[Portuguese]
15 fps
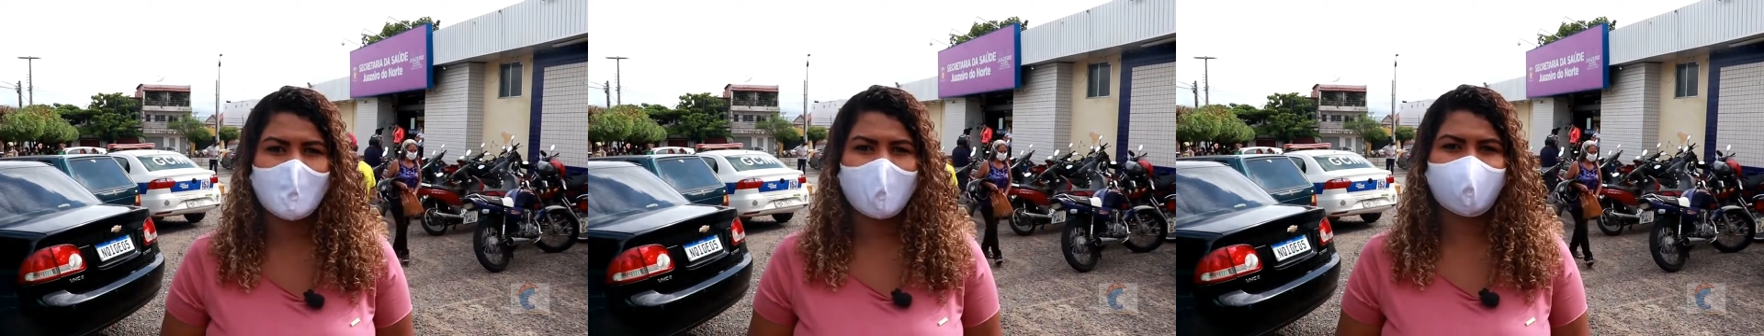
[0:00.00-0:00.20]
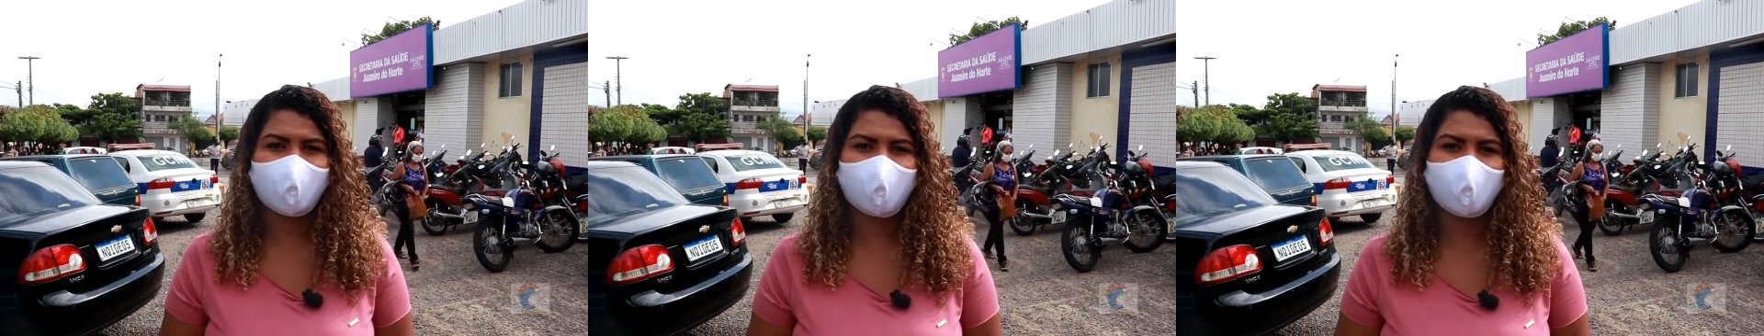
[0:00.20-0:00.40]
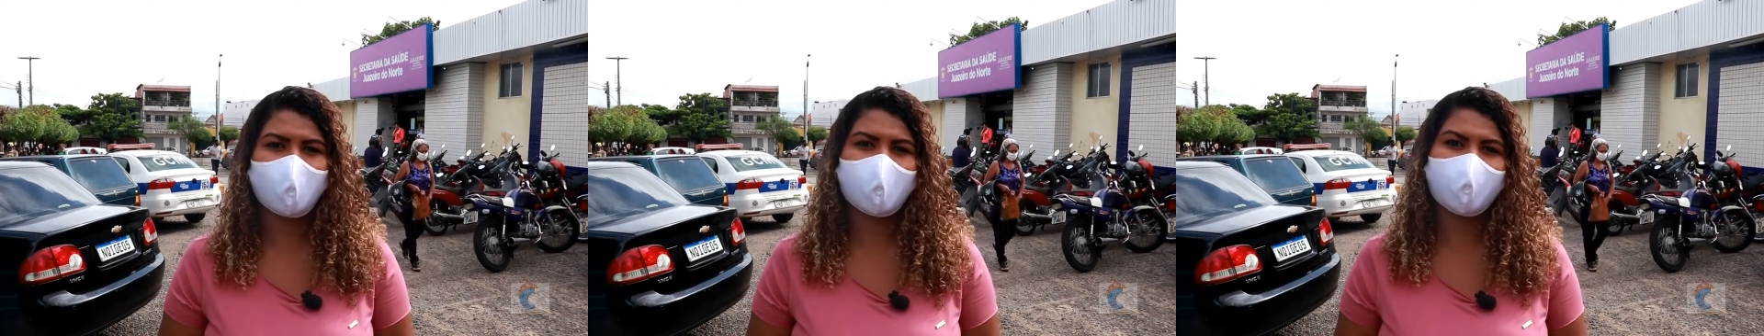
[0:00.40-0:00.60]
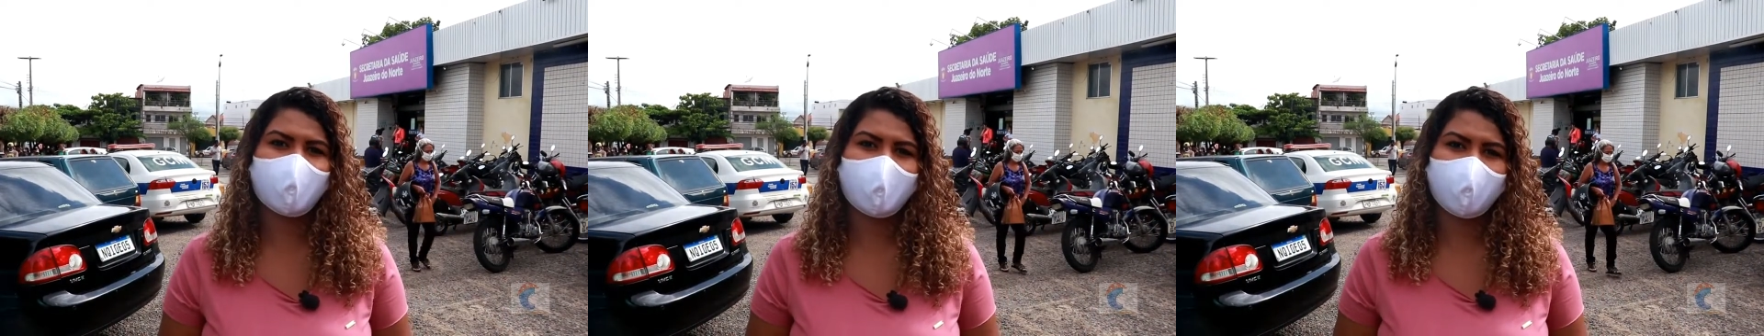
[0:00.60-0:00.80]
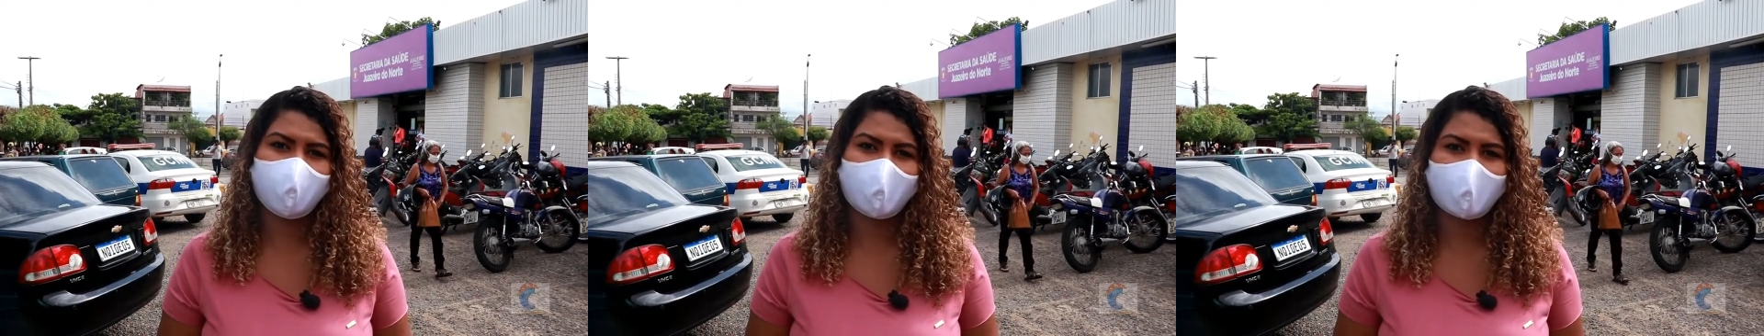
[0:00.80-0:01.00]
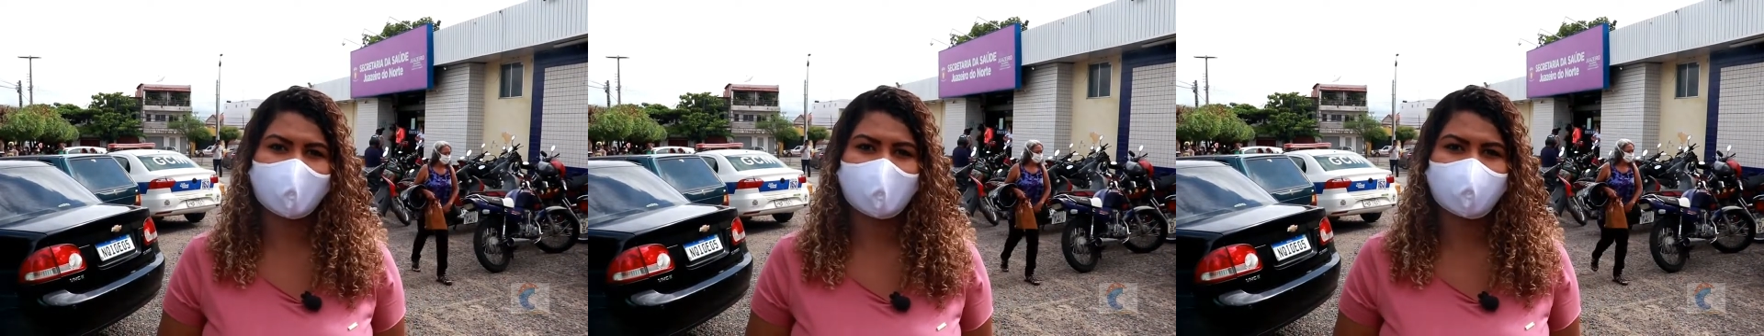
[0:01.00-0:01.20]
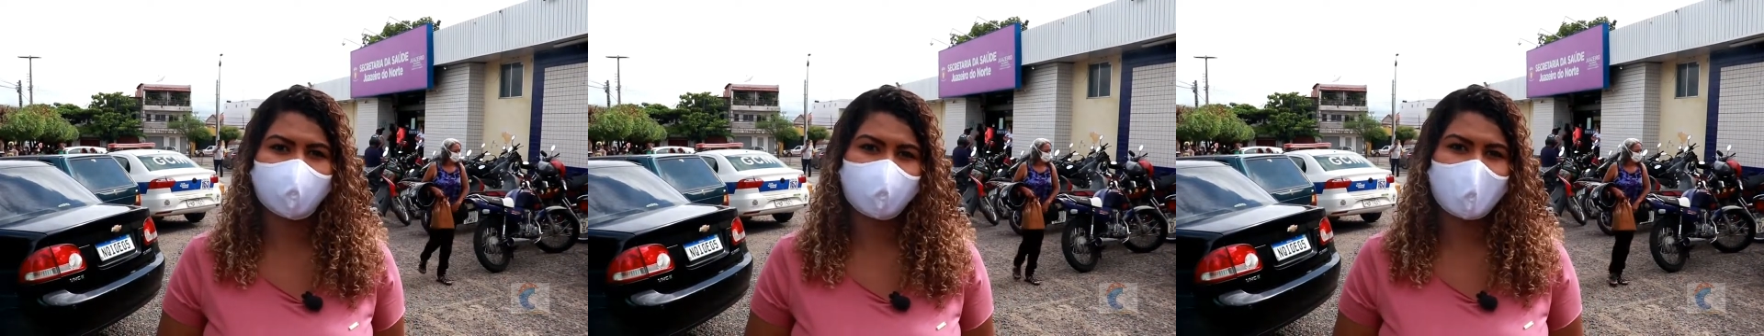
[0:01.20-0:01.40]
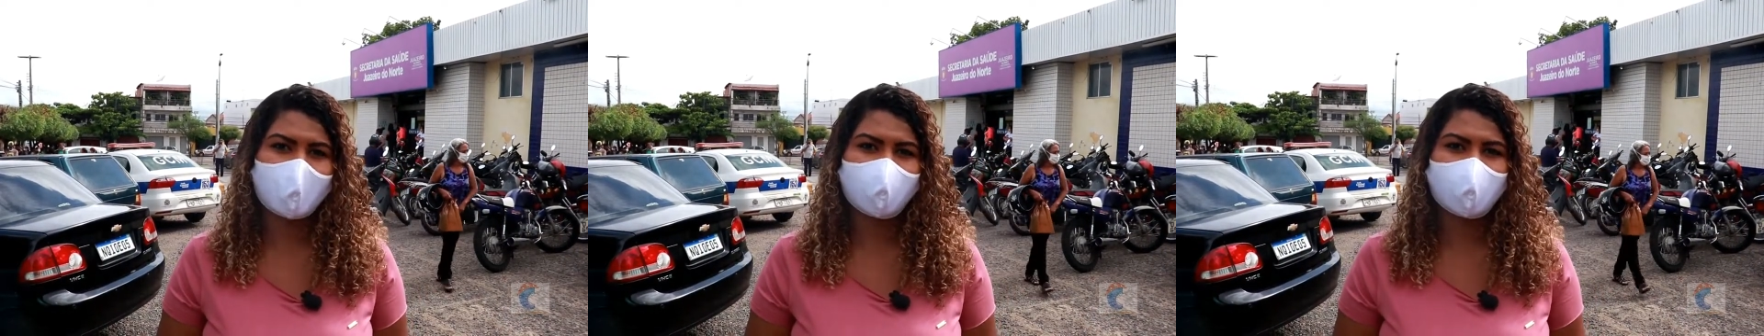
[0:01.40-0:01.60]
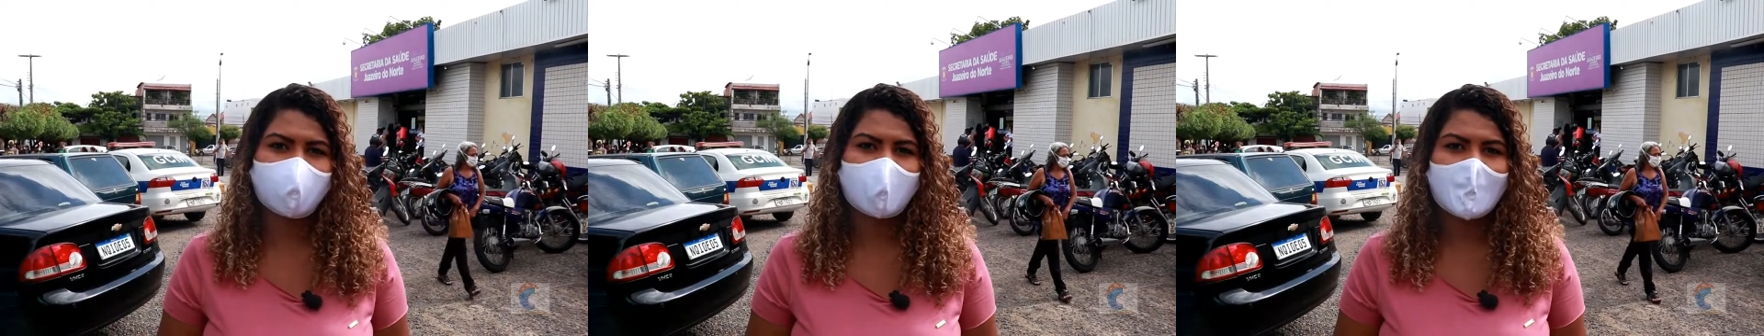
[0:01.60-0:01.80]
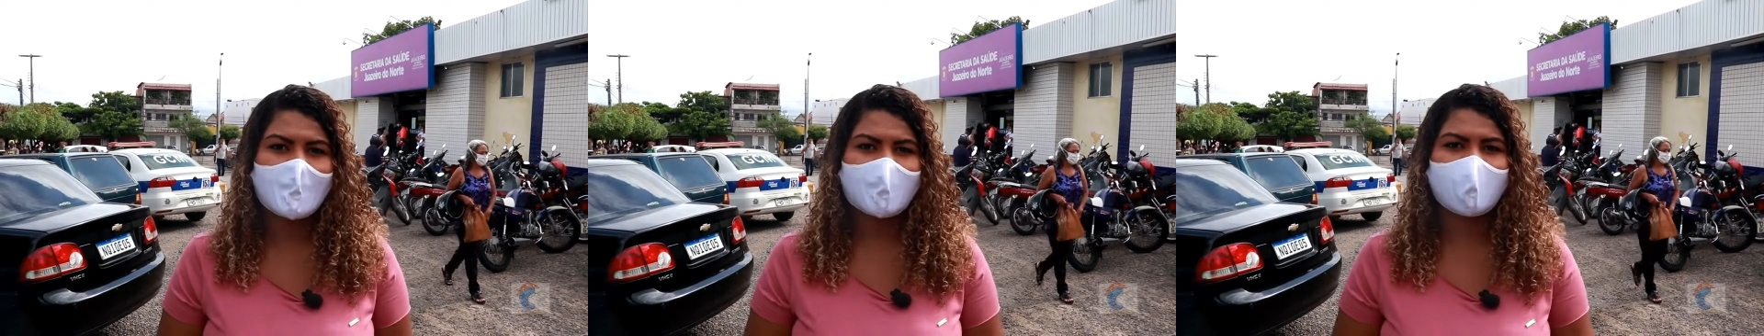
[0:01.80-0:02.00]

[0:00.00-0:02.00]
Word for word: a gente pode verificar nas imagens